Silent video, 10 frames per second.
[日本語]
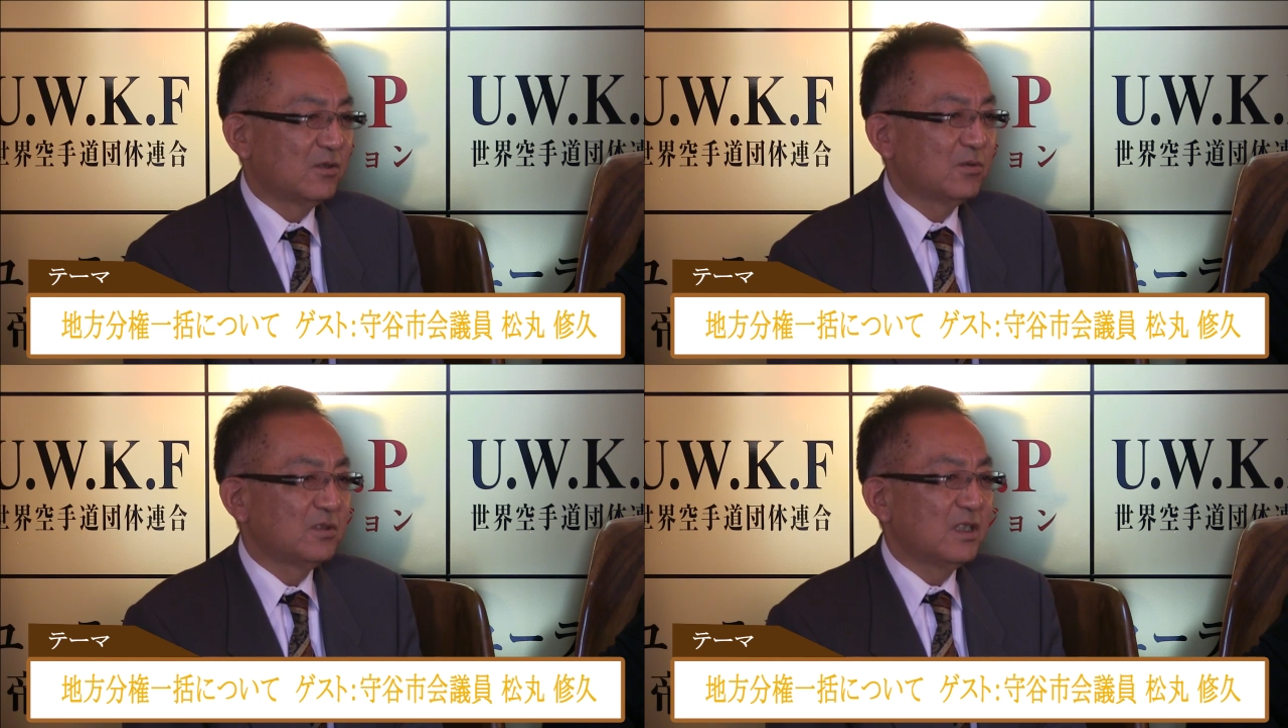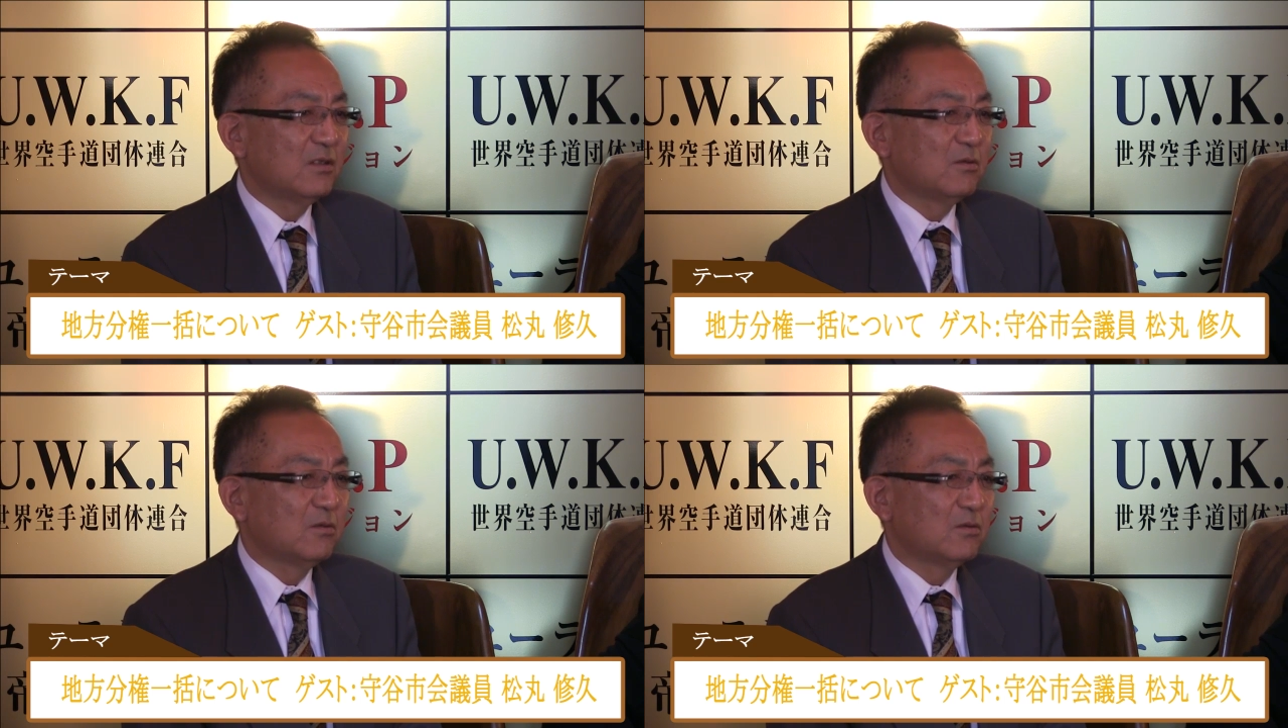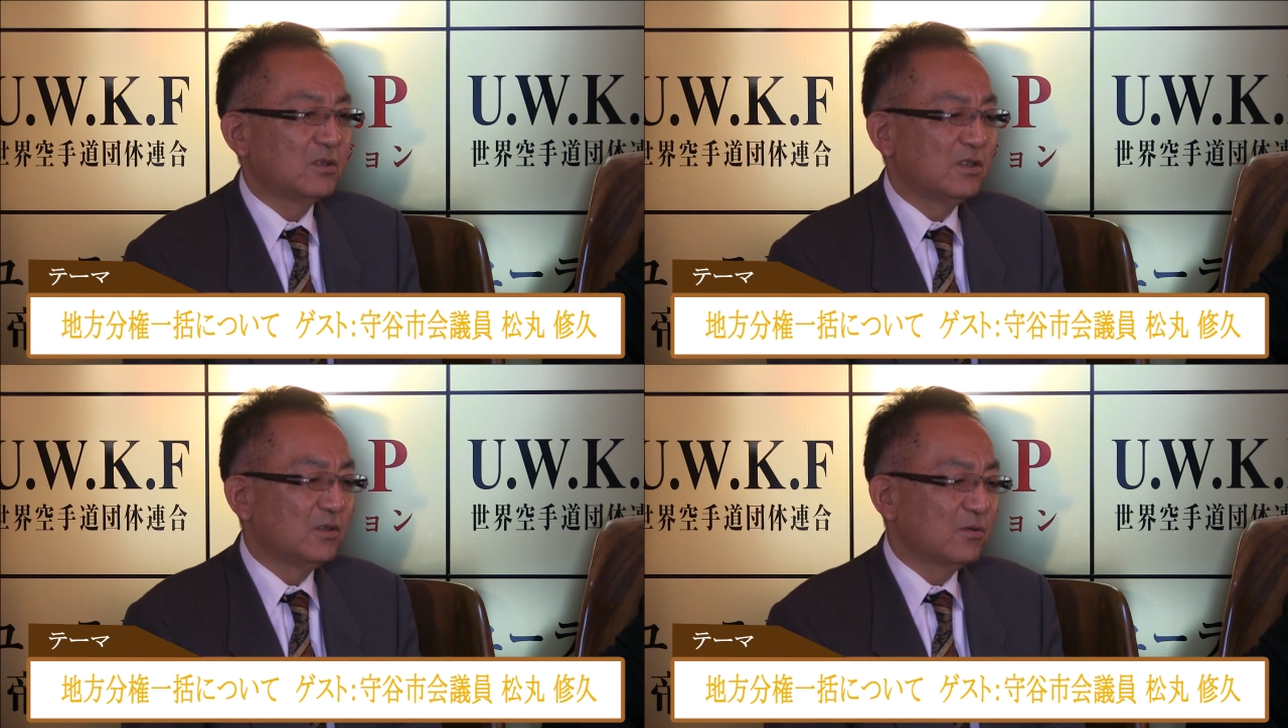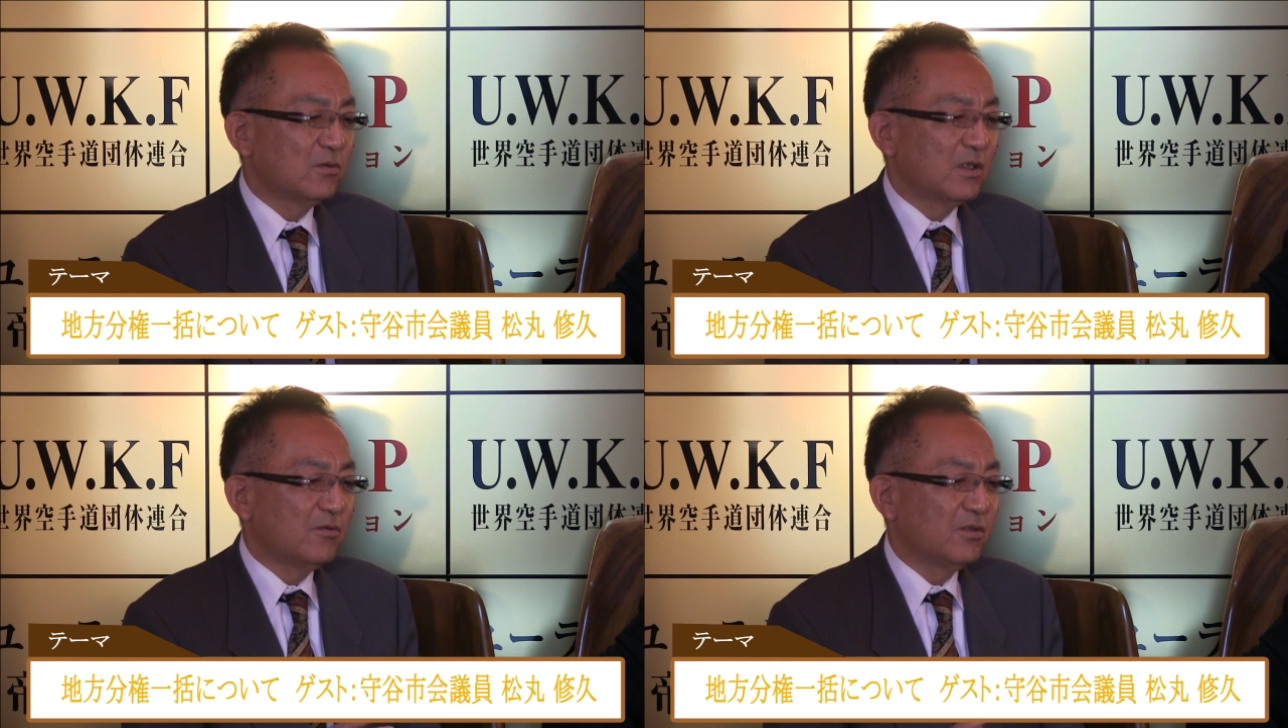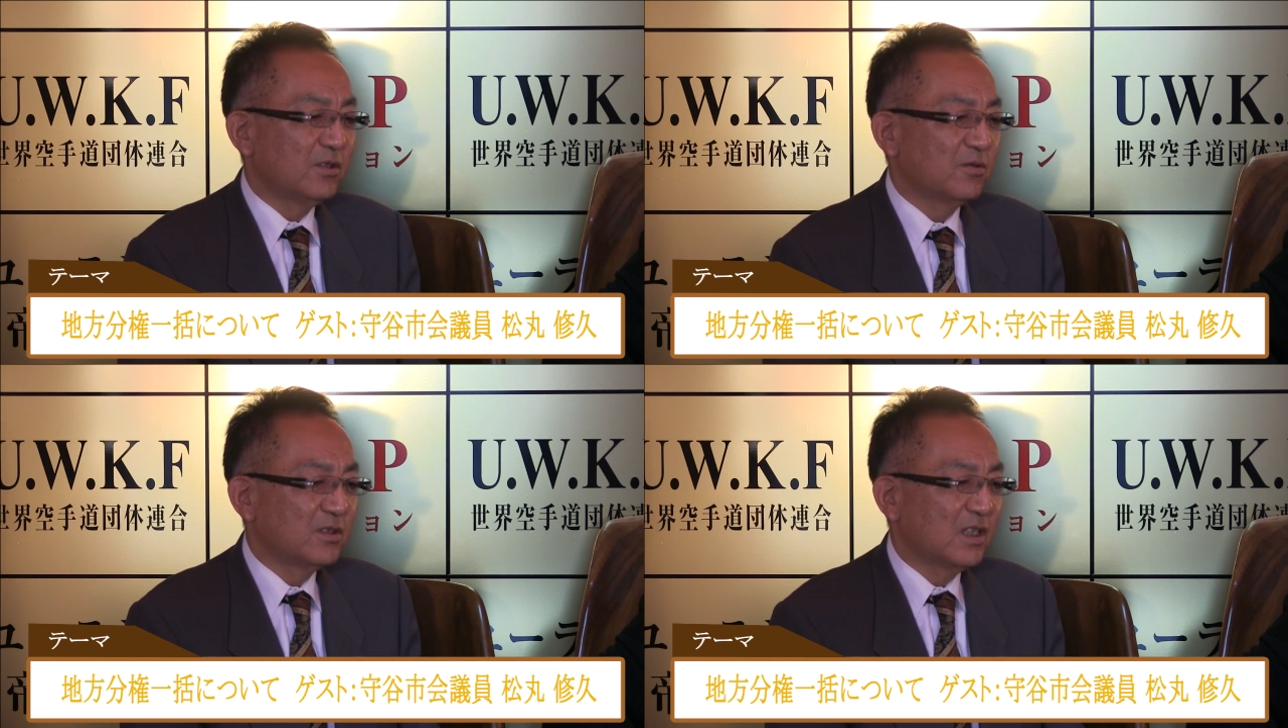特に人口が多い
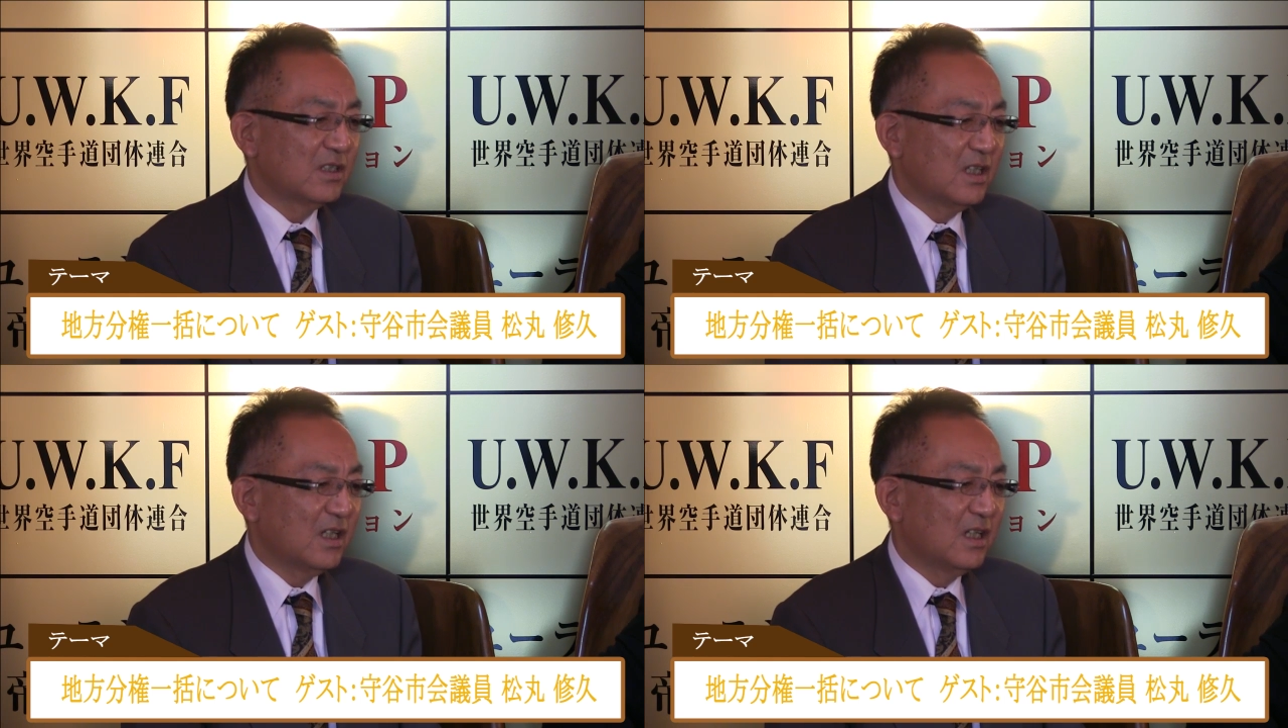都市型